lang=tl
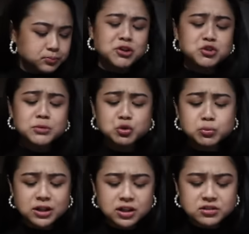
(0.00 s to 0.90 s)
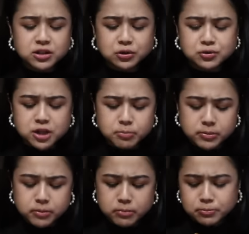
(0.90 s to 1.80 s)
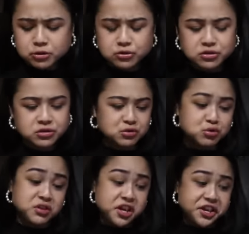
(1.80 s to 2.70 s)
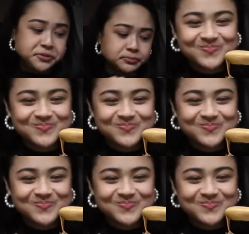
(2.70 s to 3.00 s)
Medyo matumal lang sila dun sa bibimbap sauce today.